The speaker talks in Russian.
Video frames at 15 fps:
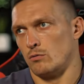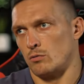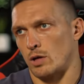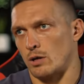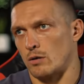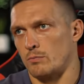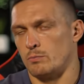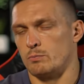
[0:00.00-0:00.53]
ну,
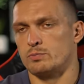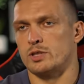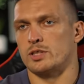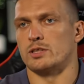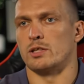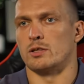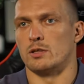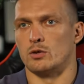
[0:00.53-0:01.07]
так,
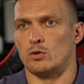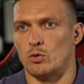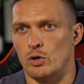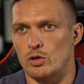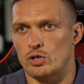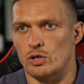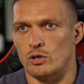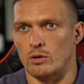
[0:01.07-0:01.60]

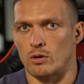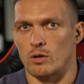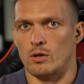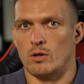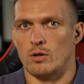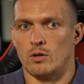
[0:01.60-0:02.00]
сосредоточен.